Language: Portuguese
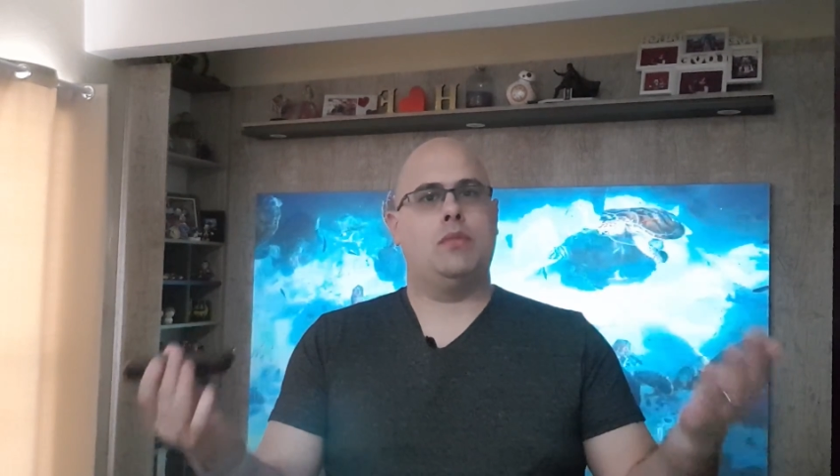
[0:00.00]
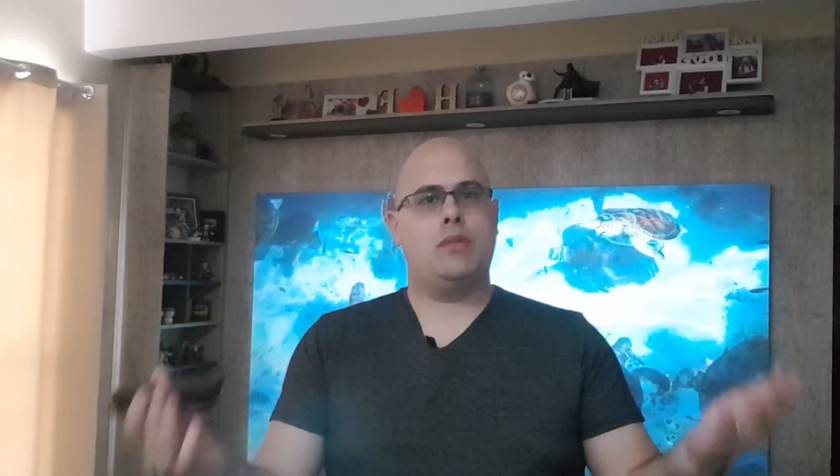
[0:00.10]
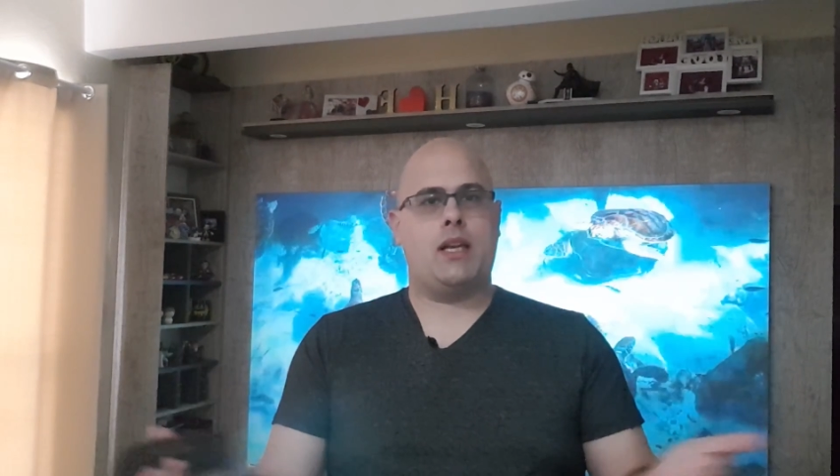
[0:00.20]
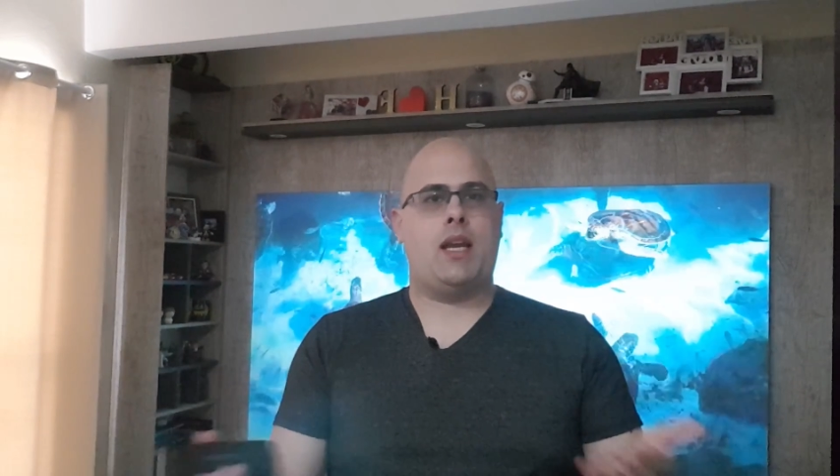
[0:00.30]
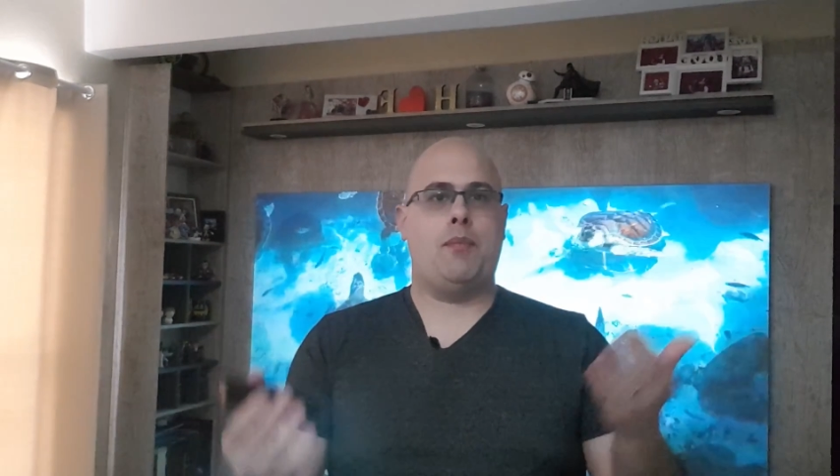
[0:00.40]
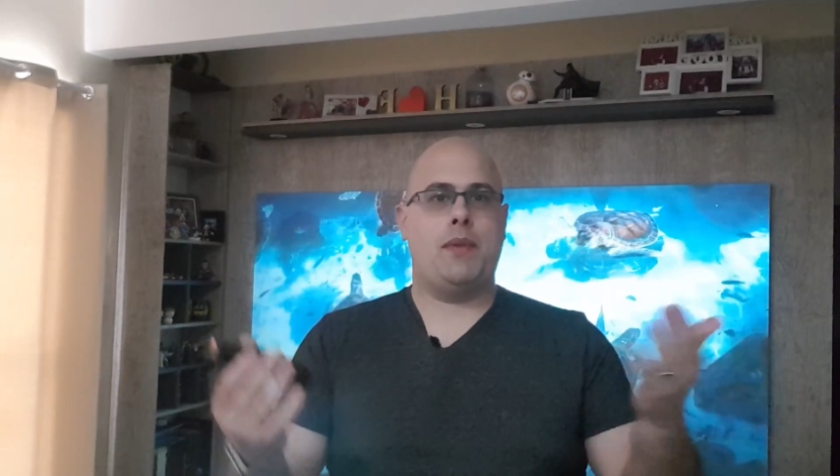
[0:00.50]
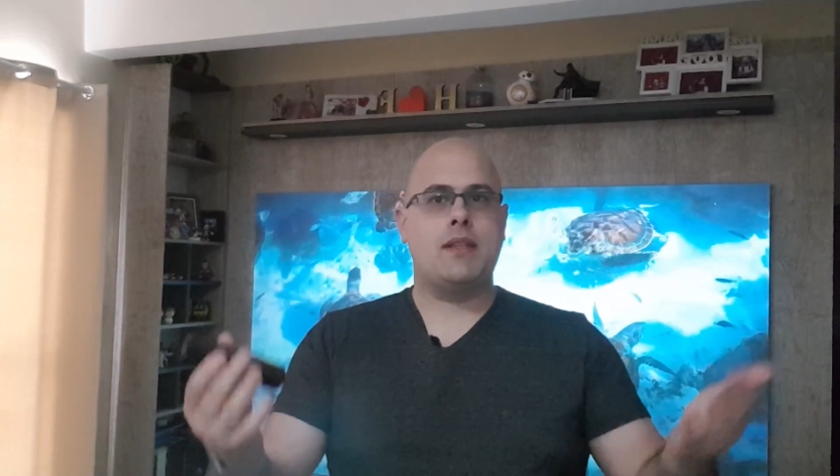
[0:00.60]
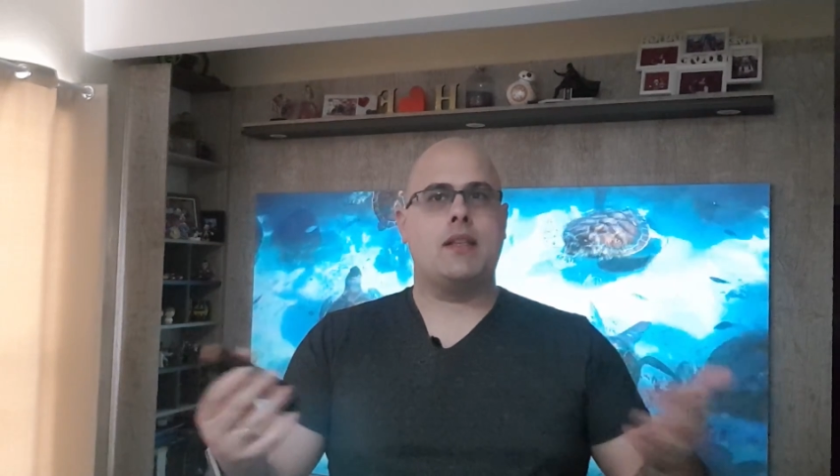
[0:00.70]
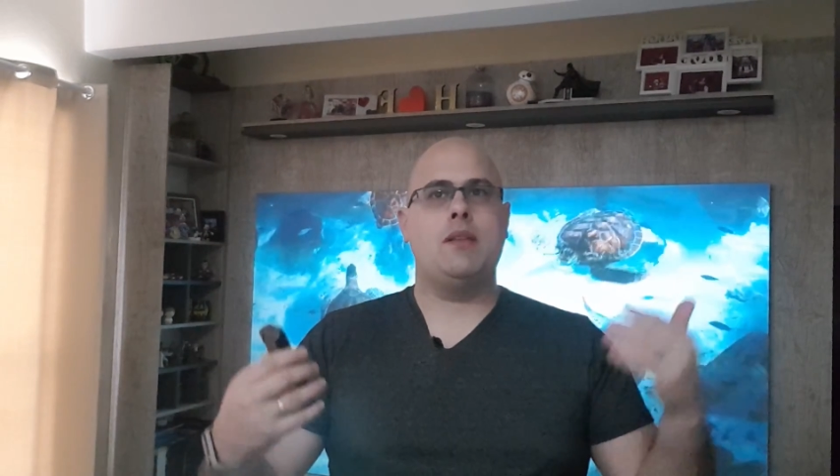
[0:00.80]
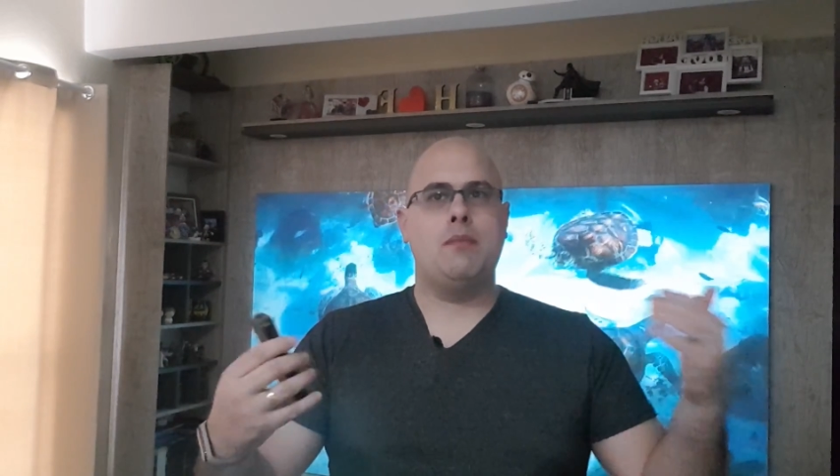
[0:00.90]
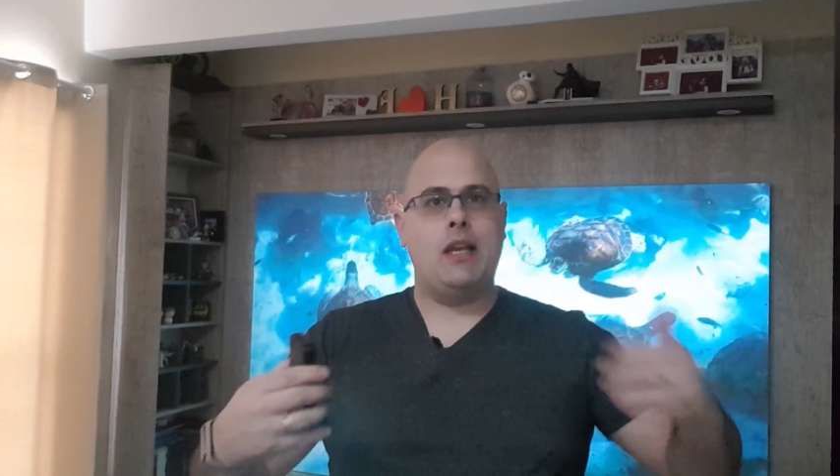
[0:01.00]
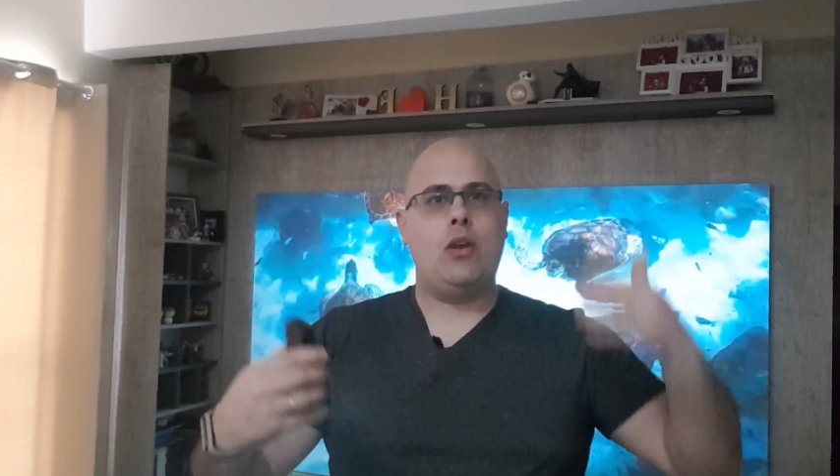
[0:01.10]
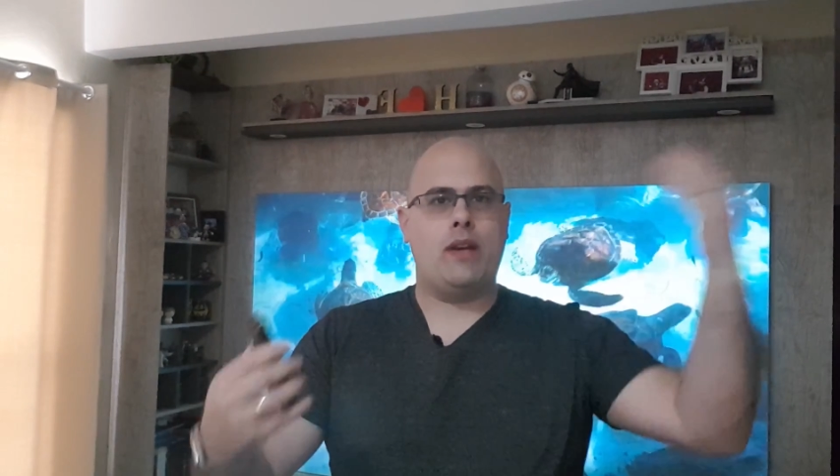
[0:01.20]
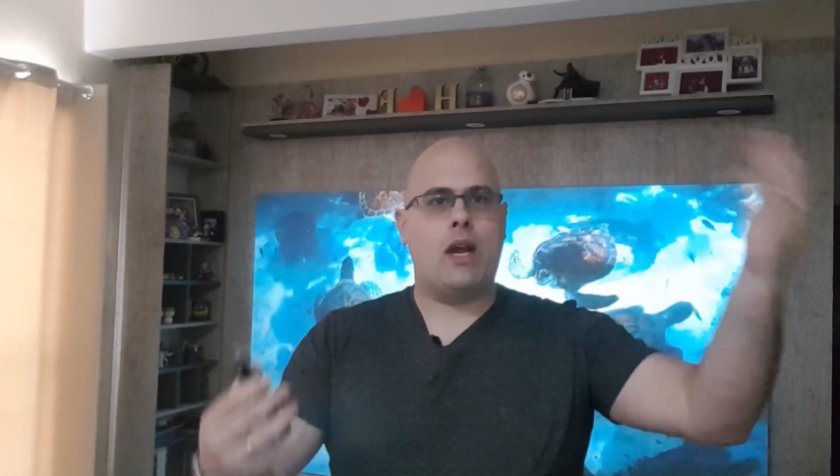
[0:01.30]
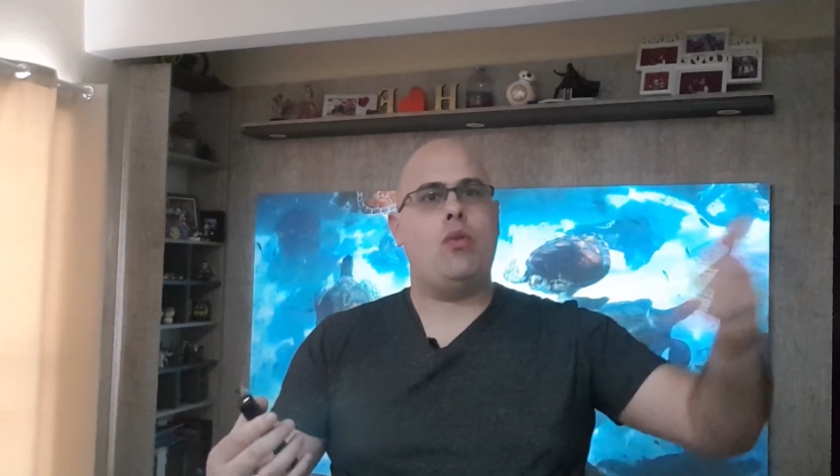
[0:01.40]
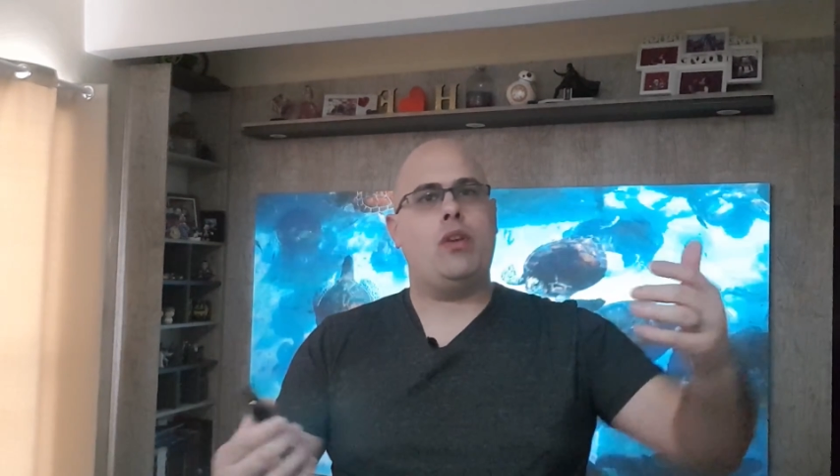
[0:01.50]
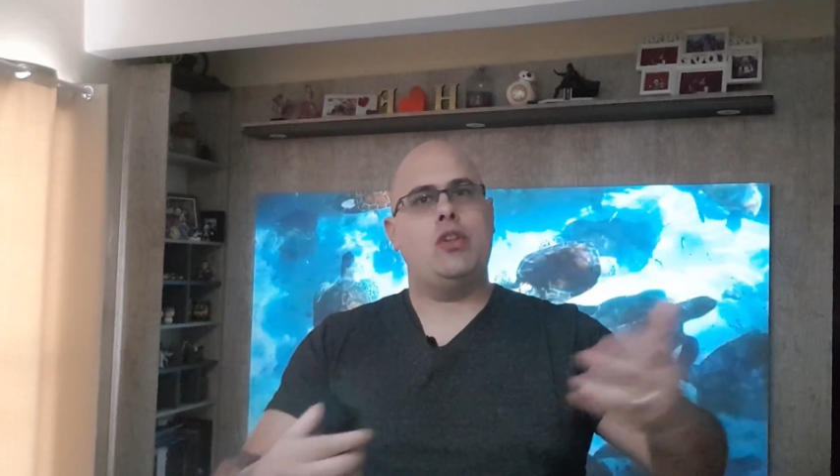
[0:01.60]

os caras pensando em melhorar o que